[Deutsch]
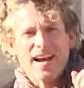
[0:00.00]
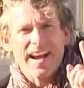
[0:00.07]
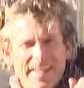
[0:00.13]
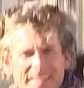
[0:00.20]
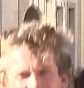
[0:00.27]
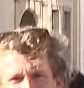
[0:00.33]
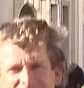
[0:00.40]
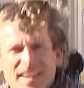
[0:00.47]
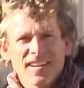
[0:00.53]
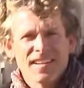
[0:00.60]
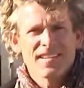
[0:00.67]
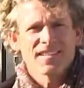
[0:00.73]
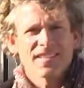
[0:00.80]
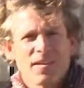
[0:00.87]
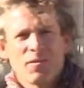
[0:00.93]
Eine
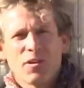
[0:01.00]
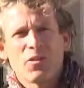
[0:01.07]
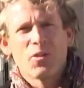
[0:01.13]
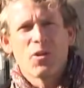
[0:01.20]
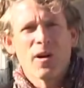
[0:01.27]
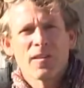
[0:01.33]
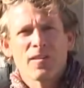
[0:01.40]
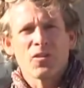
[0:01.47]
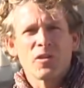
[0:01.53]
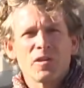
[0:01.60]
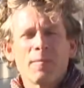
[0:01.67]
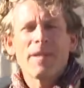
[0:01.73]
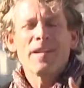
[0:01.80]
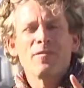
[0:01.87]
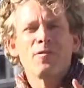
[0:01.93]
Sache, das haben wir gehört,
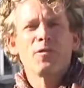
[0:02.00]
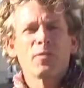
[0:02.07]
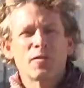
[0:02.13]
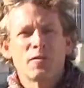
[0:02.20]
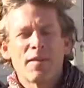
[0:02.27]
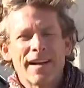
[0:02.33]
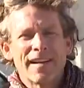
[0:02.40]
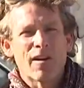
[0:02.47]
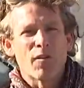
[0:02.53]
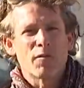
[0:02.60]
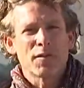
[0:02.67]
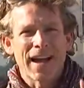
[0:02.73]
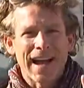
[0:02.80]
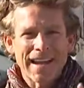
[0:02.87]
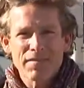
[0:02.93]
sollte man in Fürstenwalde
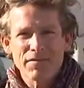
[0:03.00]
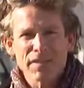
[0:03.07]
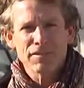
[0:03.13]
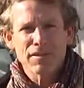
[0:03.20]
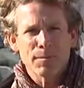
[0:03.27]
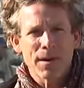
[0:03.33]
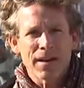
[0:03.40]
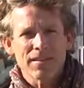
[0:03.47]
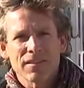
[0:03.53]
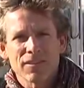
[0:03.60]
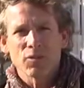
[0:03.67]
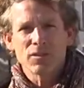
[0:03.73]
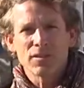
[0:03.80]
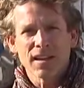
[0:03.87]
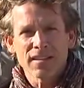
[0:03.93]
auf keinen Fall verpassen
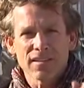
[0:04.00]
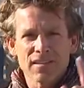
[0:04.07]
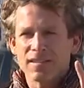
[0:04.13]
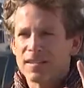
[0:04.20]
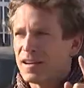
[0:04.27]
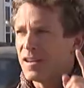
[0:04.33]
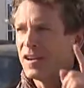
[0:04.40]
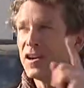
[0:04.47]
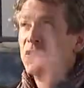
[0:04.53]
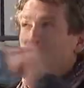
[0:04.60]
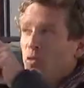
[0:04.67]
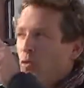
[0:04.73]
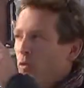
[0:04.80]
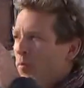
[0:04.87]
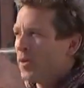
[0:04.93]
und das ist der
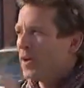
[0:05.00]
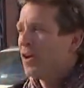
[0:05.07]
Dom